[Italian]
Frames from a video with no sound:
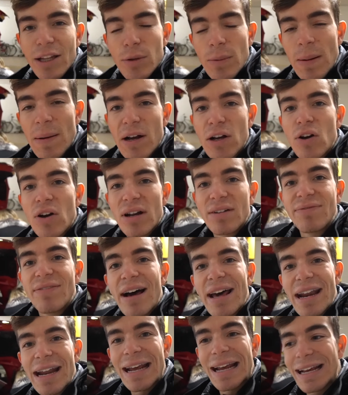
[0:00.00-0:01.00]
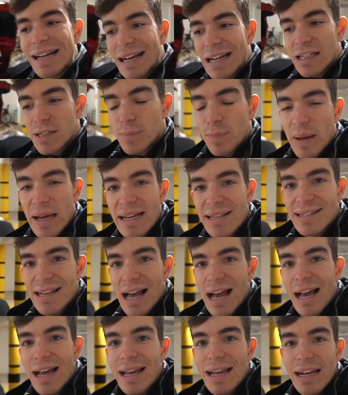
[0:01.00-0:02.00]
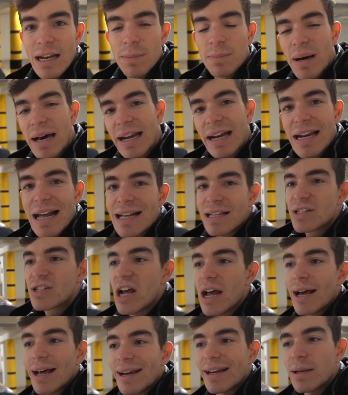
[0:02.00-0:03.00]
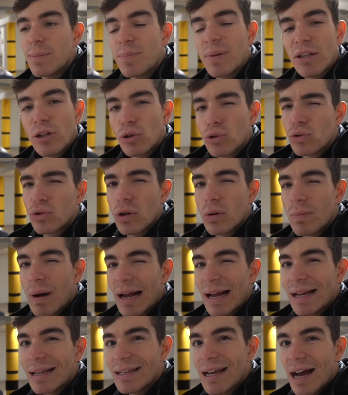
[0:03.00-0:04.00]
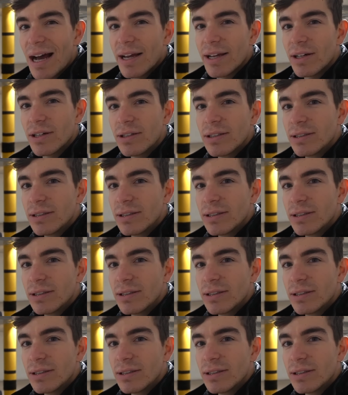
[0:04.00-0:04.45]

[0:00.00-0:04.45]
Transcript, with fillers: Dobbiamo ancora fare la spesa e la Marina ha già riempito tutto il bagagliaio.